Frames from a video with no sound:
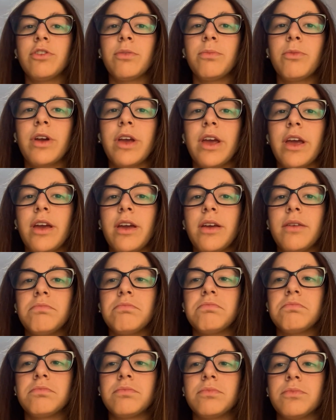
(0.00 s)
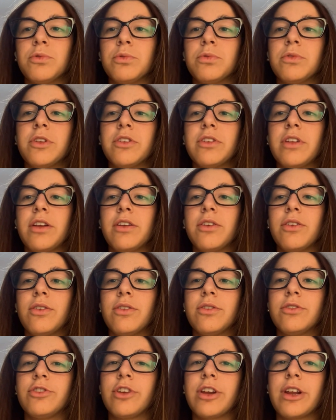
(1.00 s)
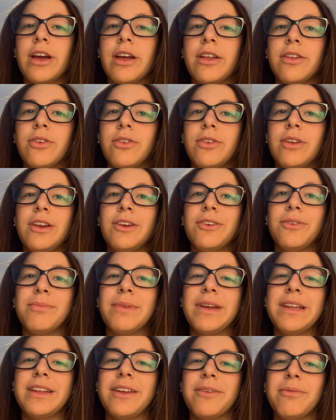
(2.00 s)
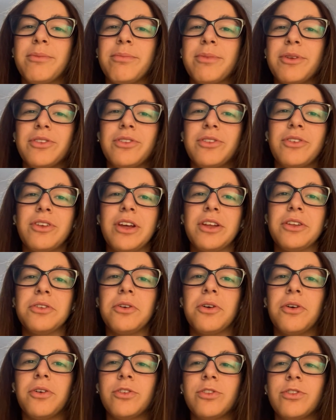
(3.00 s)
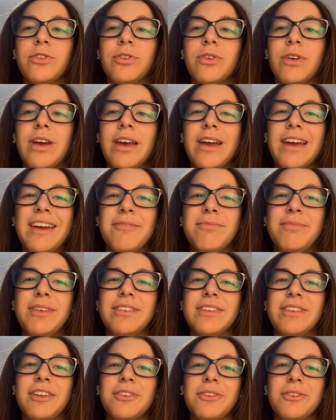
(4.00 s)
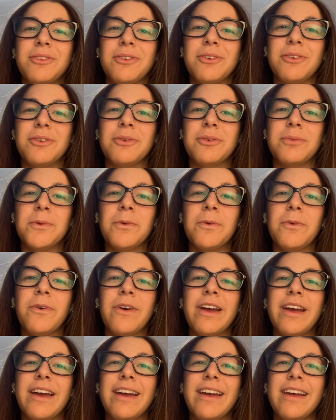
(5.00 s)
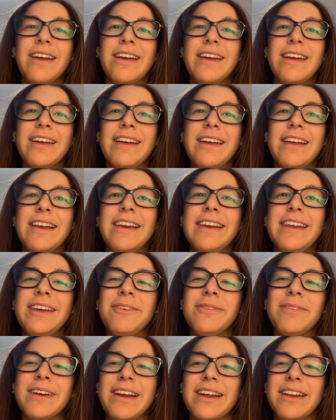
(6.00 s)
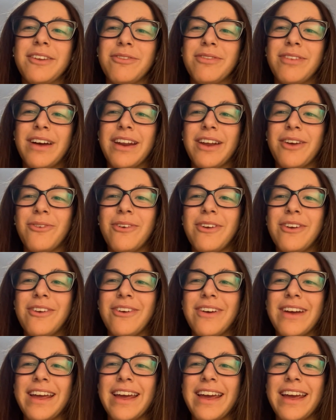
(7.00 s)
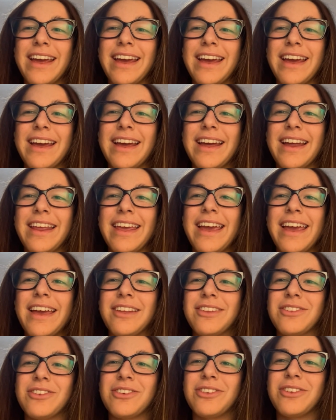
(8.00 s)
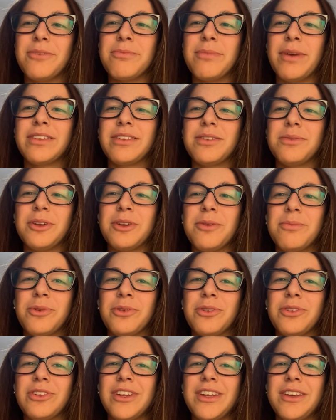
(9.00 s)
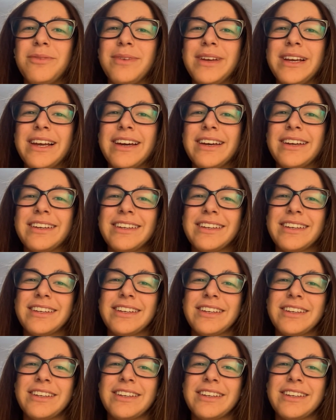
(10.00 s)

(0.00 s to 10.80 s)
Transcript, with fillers: diciamo che tutti stanno cercando di non mettermi pressioni addosso e mi sento comunque libera di fare quello che riesco nel massimo del possibile.